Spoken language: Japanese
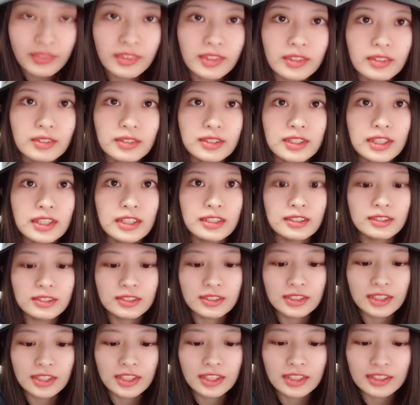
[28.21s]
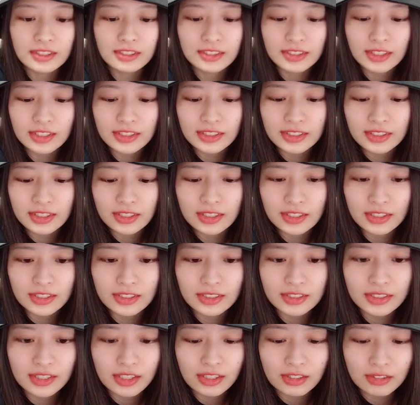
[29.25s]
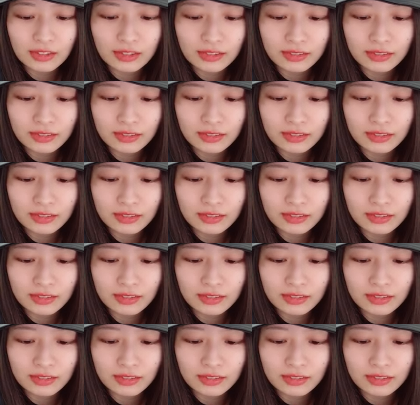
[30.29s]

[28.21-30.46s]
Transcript: どうたらこうたらいうやつなんですけど、